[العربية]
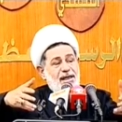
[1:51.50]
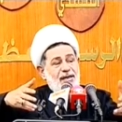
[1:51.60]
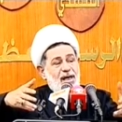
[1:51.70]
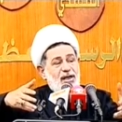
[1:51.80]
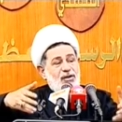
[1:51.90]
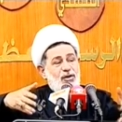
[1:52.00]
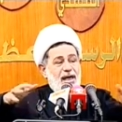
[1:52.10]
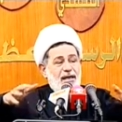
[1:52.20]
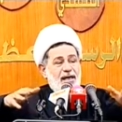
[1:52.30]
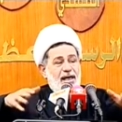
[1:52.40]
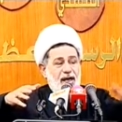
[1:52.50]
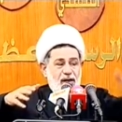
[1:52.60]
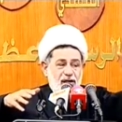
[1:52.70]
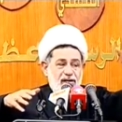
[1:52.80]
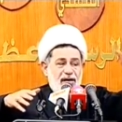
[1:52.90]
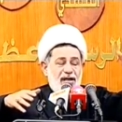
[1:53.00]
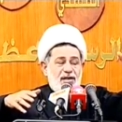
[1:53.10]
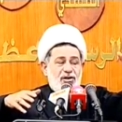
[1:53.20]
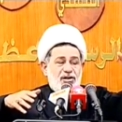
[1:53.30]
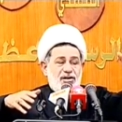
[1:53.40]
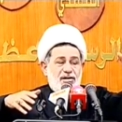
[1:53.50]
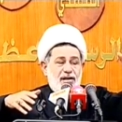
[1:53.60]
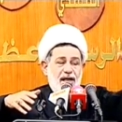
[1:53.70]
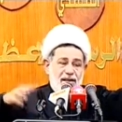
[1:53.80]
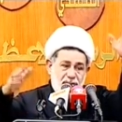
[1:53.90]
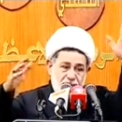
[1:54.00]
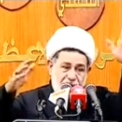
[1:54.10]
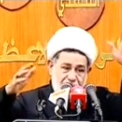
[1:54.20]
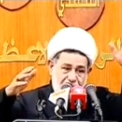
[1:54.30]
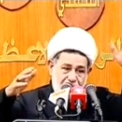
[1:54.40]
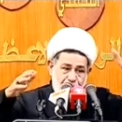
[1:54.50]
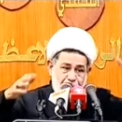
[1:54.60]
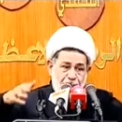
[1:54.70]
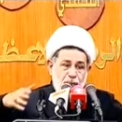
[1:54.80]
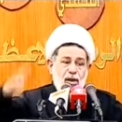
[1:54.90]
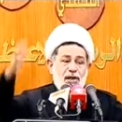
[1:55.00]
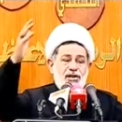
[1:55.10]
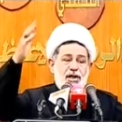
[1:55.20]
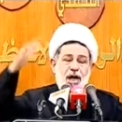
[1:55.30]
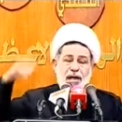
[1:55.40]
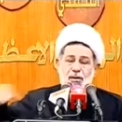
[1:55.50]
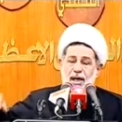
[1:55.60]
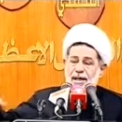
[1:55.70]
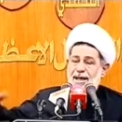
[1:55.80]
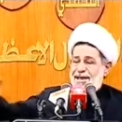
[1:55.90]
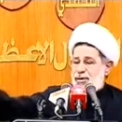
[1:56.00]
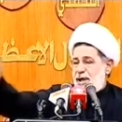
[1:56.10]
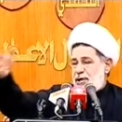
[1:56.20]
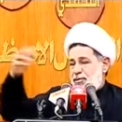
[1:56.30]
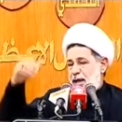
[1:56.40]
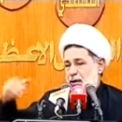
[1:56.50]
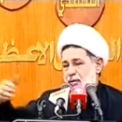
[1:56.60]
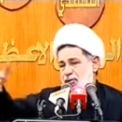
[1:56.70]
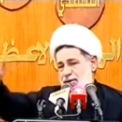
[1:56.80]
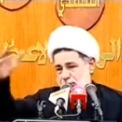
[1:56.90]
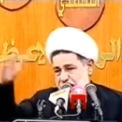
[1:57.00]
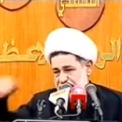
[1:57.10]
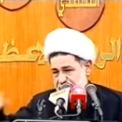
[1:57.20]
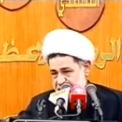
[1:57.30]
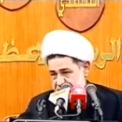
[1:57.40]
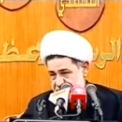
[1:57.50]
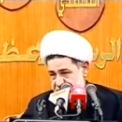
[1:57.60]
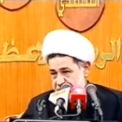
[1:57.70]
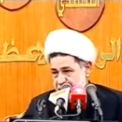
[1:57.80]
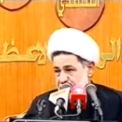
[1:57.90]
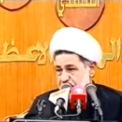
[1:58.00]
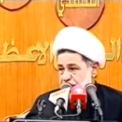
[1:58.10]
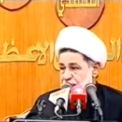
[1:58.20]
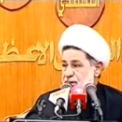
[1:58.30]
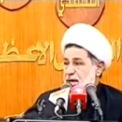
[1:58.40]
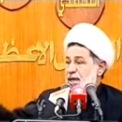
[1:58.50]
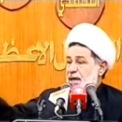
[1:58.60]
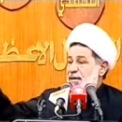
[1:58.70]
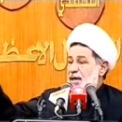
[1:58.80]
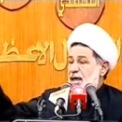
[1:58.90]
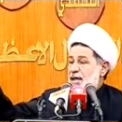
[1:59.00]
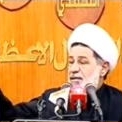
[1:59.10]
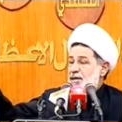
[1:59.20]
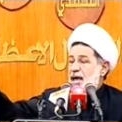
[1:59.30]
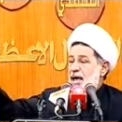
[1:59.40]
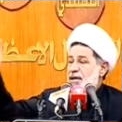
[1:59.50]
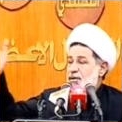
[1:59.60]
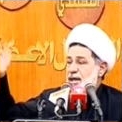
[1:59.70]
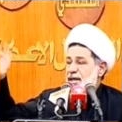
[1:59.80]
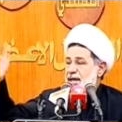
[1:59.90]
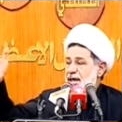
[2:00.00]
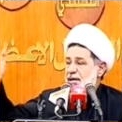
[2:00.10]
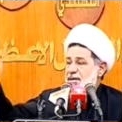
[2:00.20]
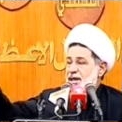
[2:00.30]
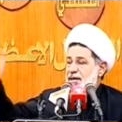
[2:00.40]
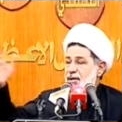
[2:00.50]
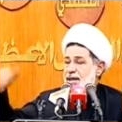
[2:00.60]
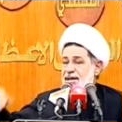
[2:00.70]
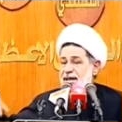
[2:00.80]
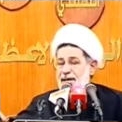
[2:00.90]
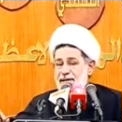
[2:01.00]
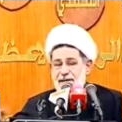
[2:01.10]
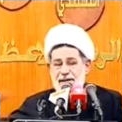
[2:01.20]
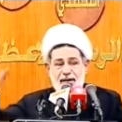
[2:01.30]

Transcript: هذا مالتي وانا رايح اوقف على الجسر على اسطوانه أو أصيح أيها الناس وأجمعهم وتشوف النتيجة جمع الناس صاح أيها الناس أيها الناس